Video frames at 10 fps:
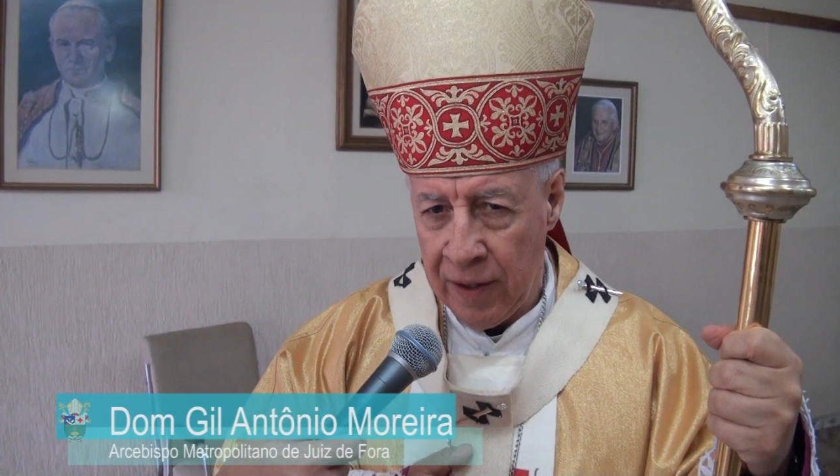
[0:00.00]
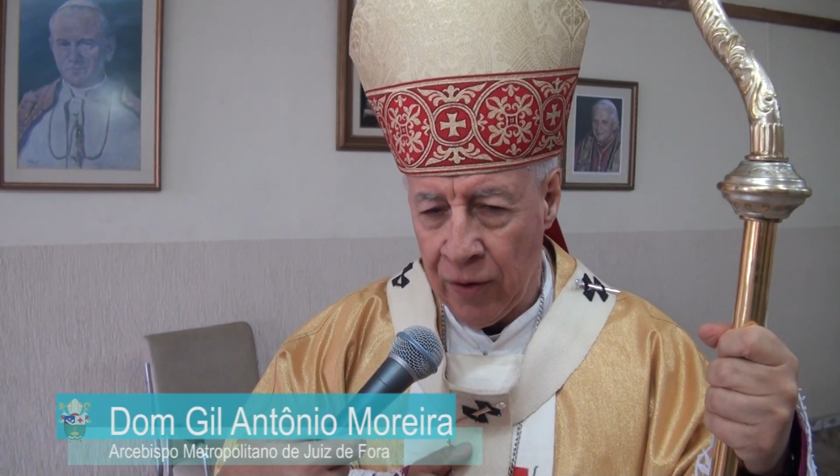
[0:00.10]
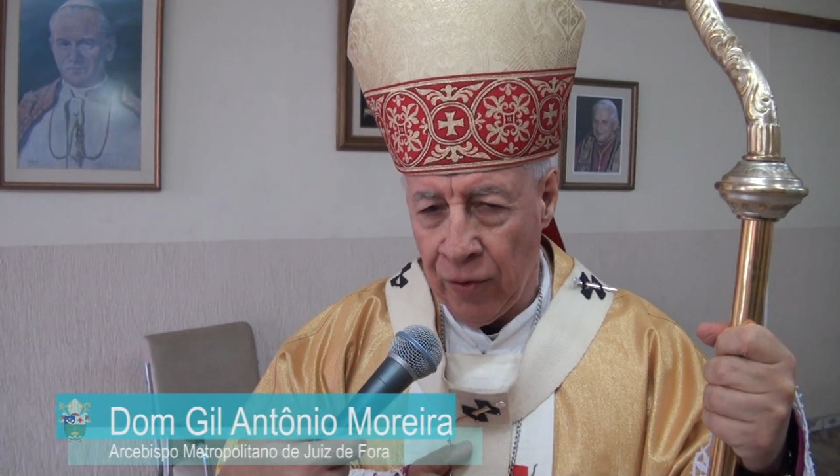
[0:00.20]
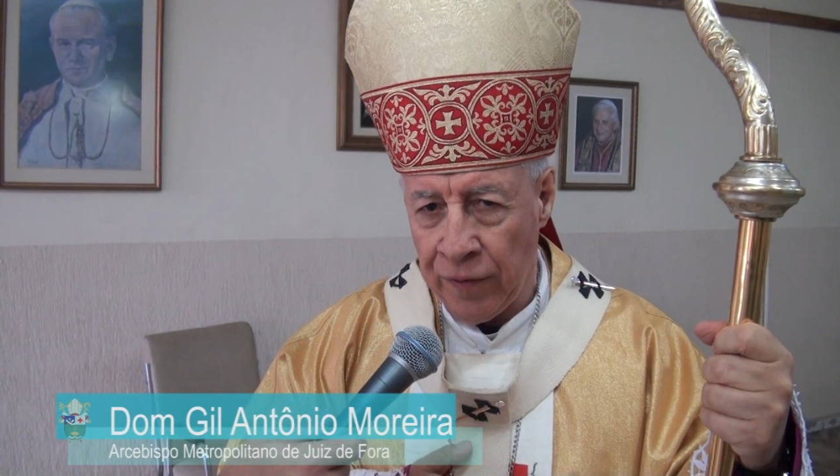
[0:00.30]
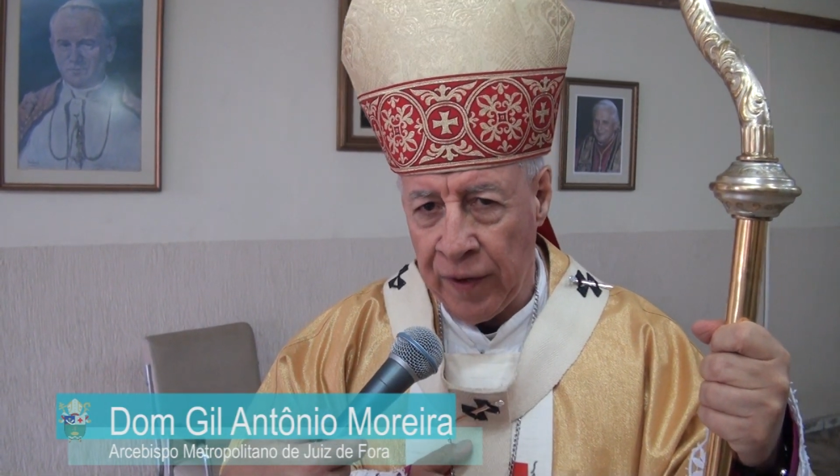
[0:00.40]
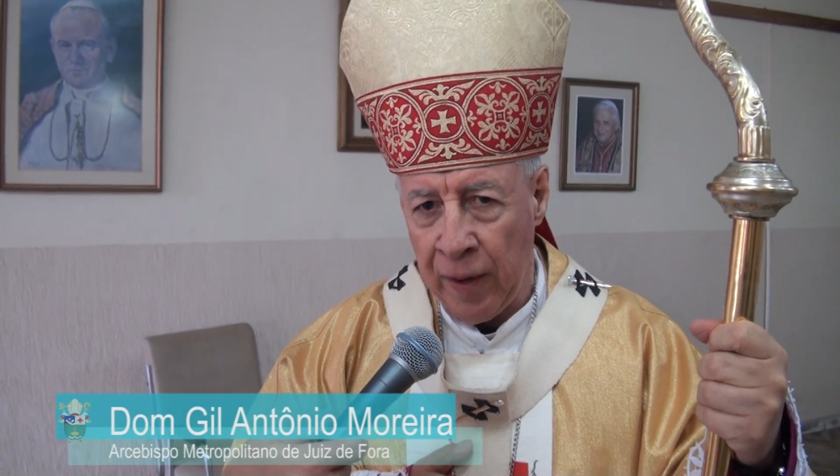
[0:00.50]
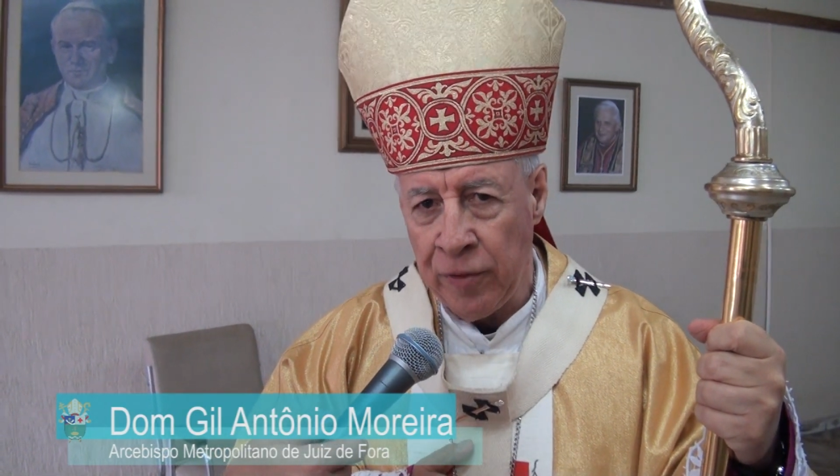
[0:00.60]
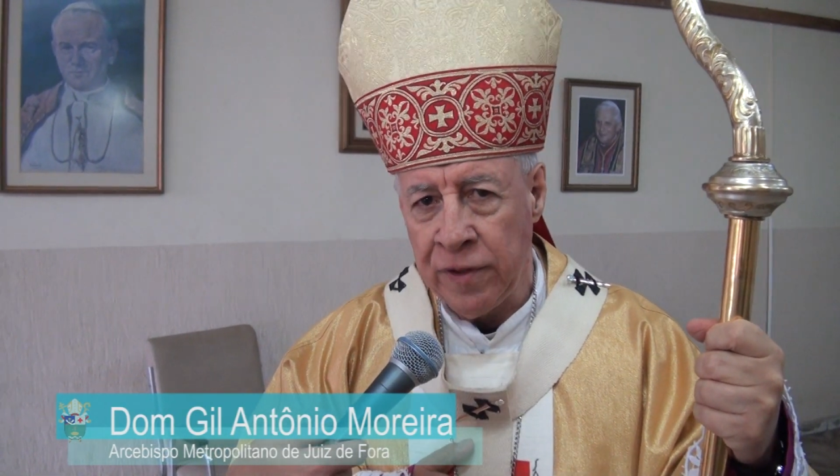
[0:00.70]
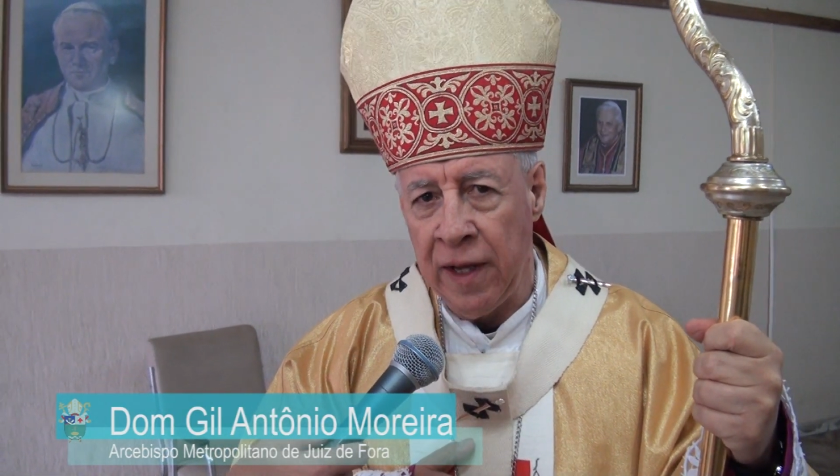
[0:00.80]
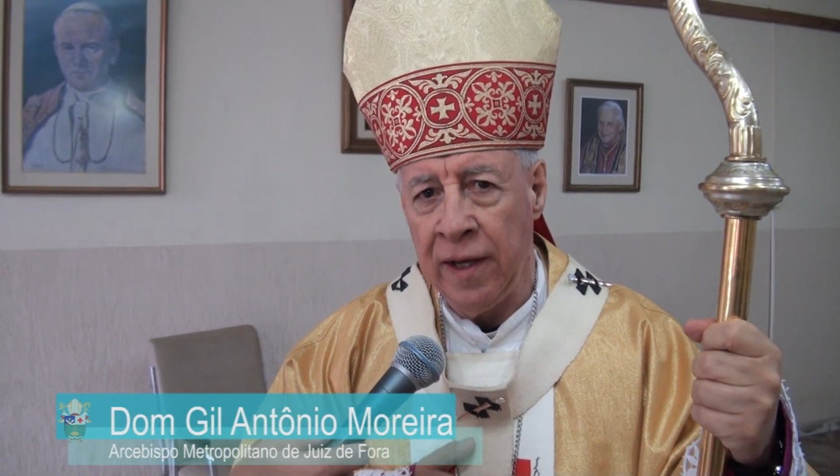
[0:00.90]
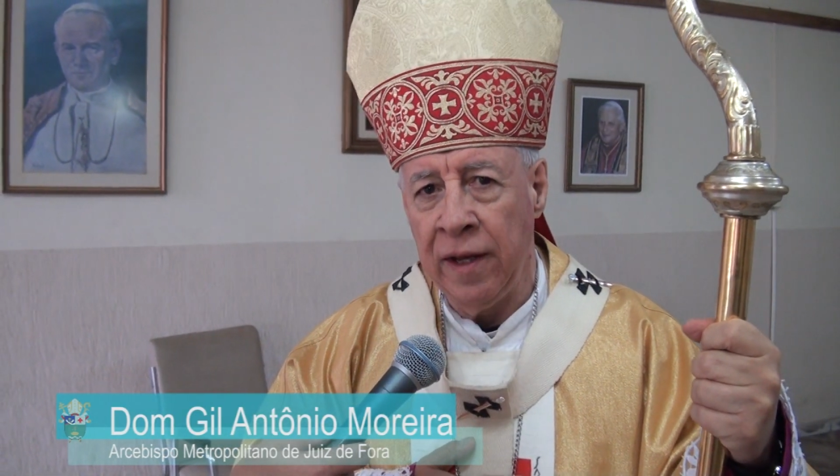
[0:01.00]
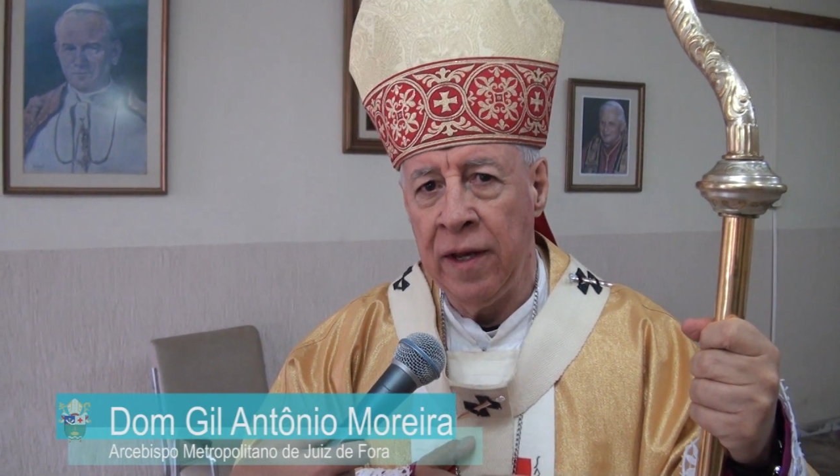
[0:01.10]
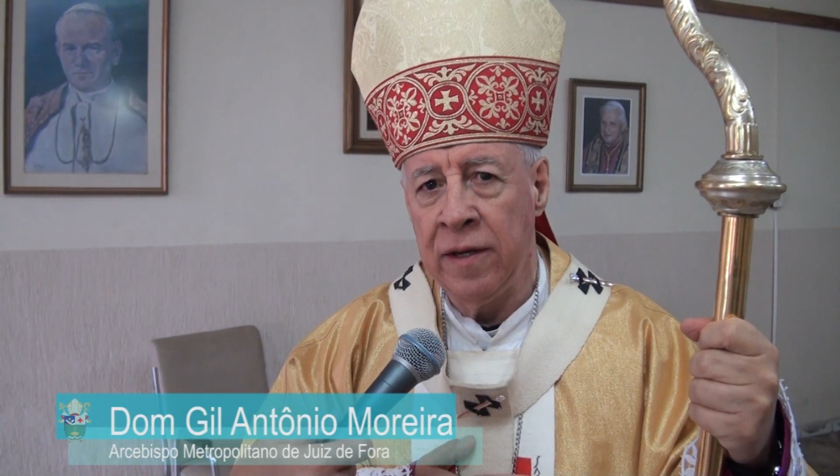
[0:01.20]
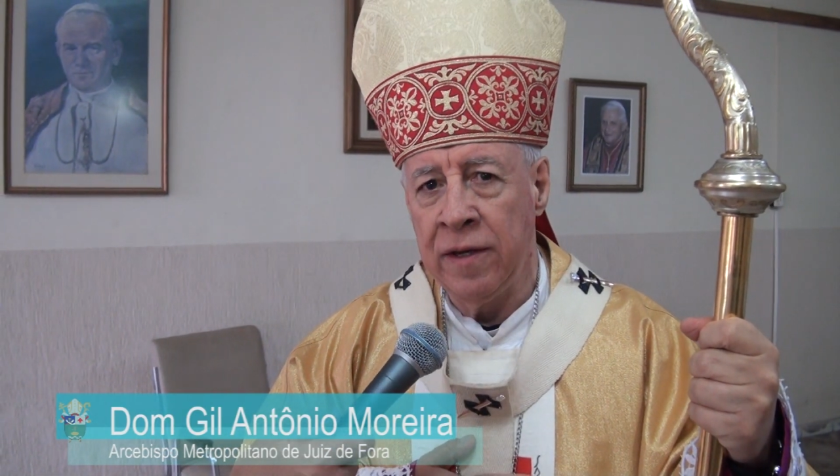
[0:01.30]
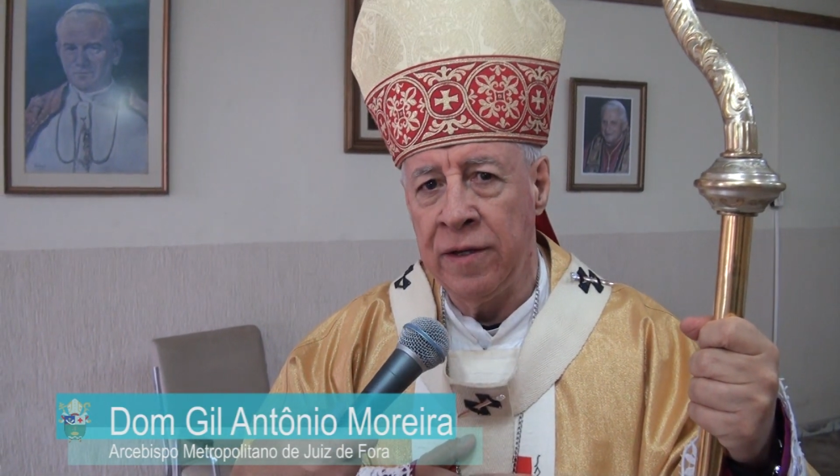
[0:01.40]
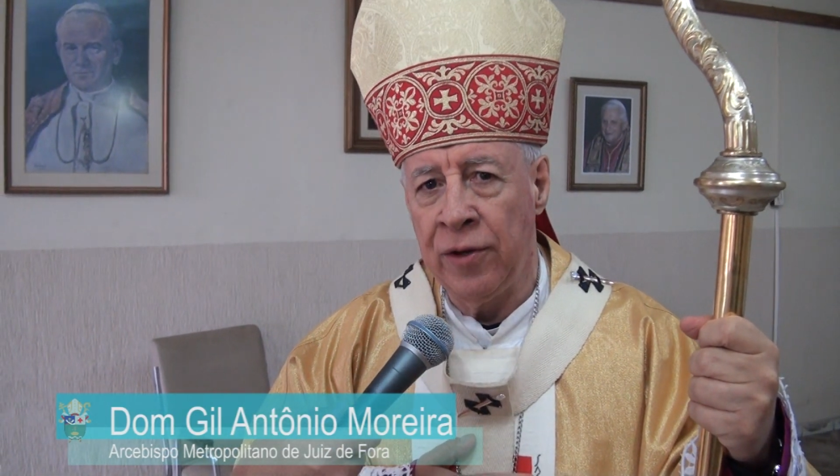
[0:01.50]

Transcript: encontramos na igreja de